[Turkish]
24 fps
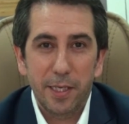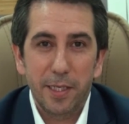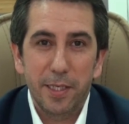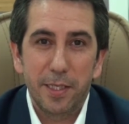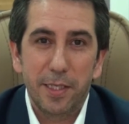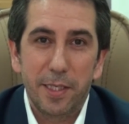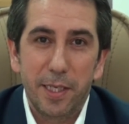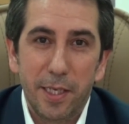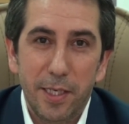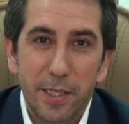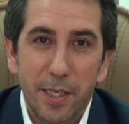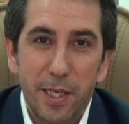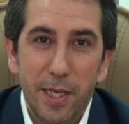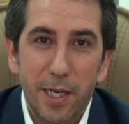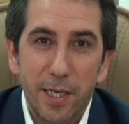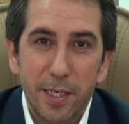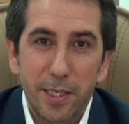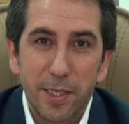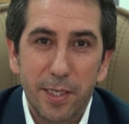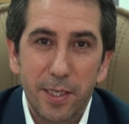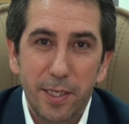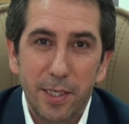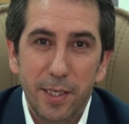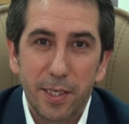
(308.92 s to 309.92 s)

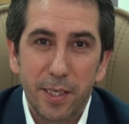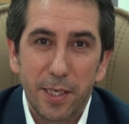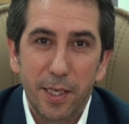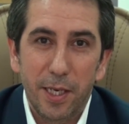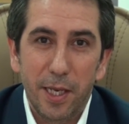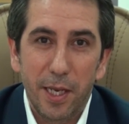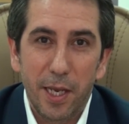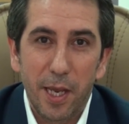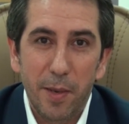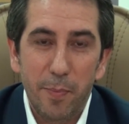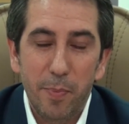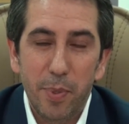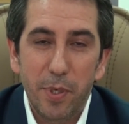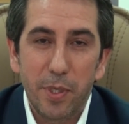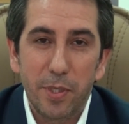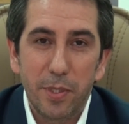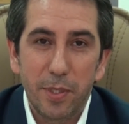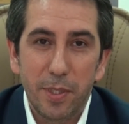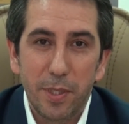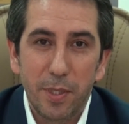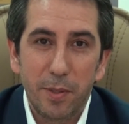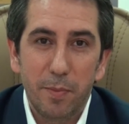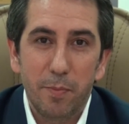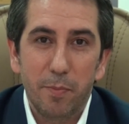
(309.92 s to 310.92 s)
izleyiciler,
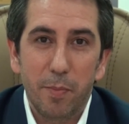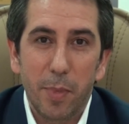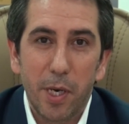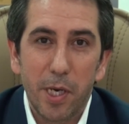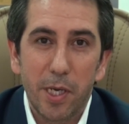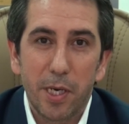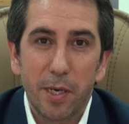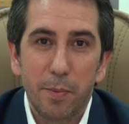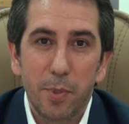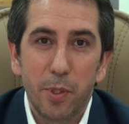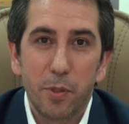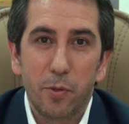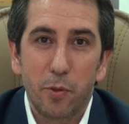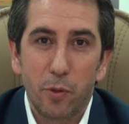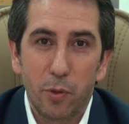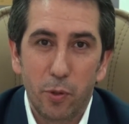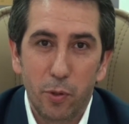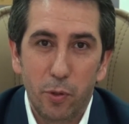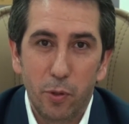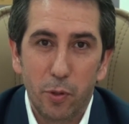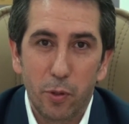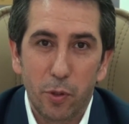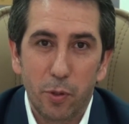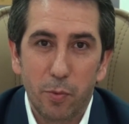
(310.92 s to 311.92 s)
hepinizin bayramını
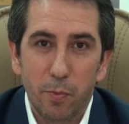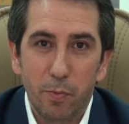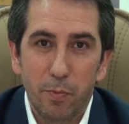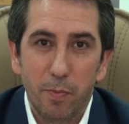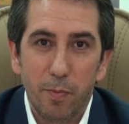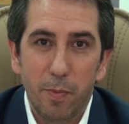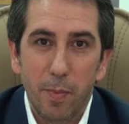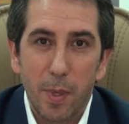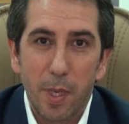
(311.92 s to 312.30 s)
kutluyorum.